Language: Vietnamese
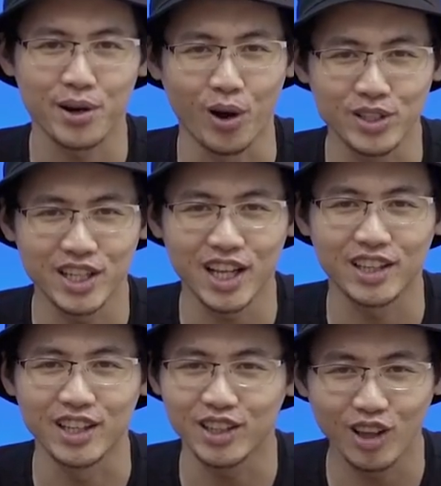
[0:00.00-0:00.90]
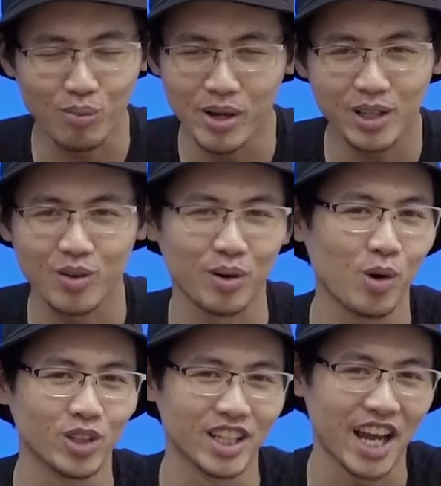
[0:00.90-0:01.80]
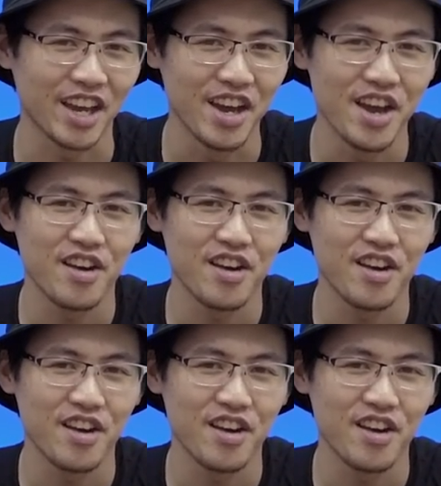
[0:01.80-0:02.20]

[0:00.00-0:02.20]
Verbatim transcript: Đó chính là tính thông minh của cái bộ nhớ này.